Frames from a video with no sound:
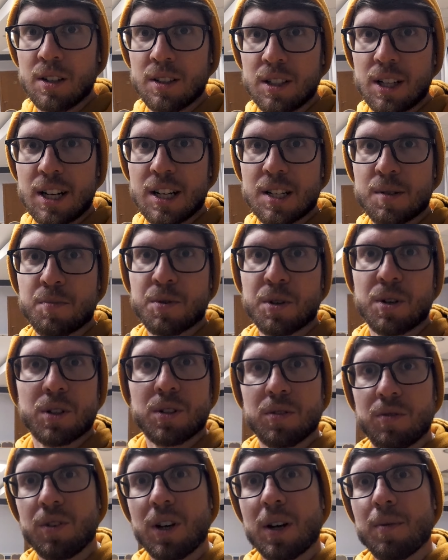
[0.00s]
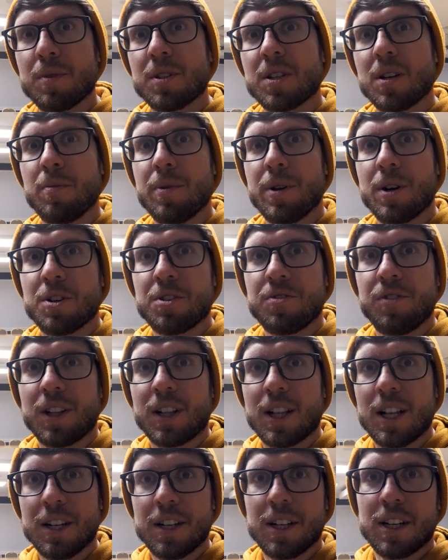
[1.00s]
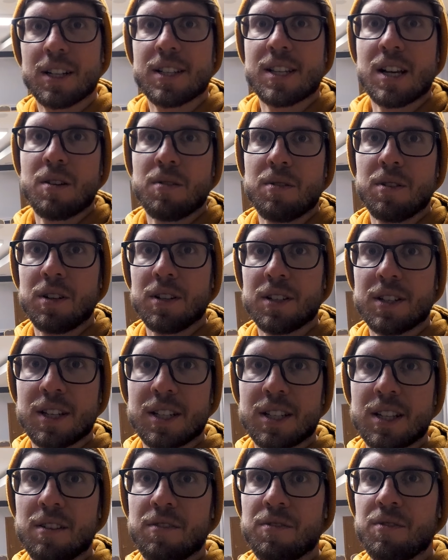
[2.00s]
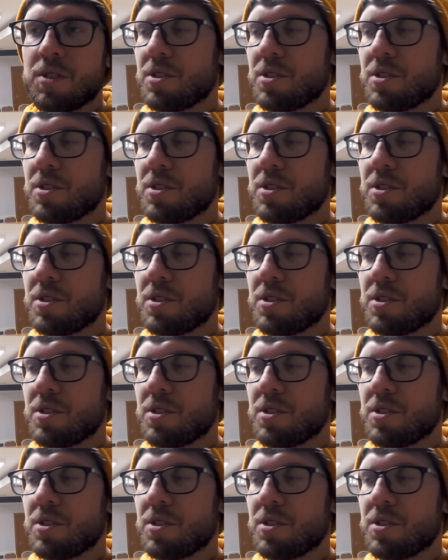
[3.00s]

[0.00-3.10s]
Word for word: Teraz przygotowujemy sobie oświetlenie, cały zestaw